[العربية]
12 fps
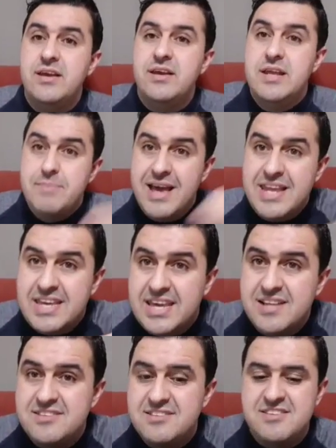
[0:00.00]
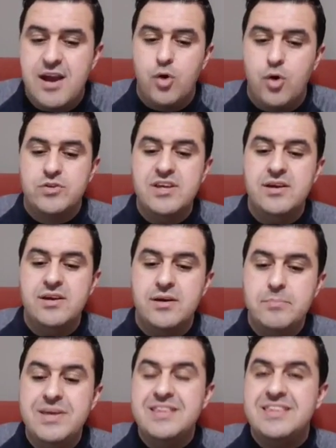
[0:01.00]
الملكة السعودية
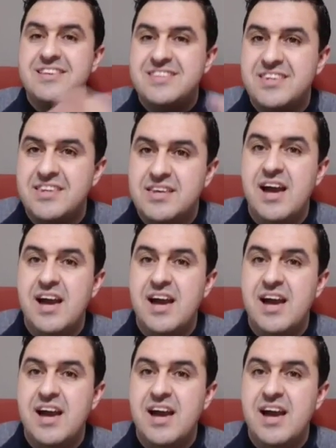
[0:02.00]
من داز